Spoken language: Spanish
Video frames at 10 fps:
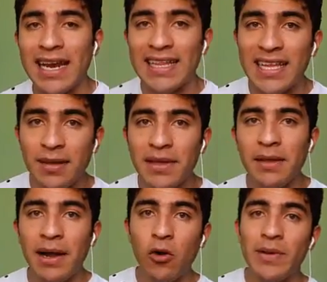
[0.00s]
que
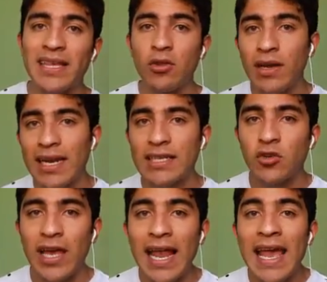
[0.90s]
recientemente van comenzando en
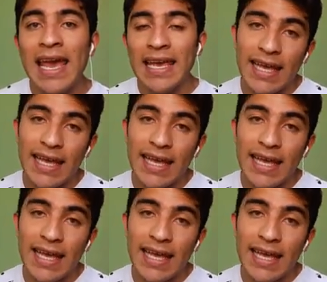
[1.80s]
Clash Royale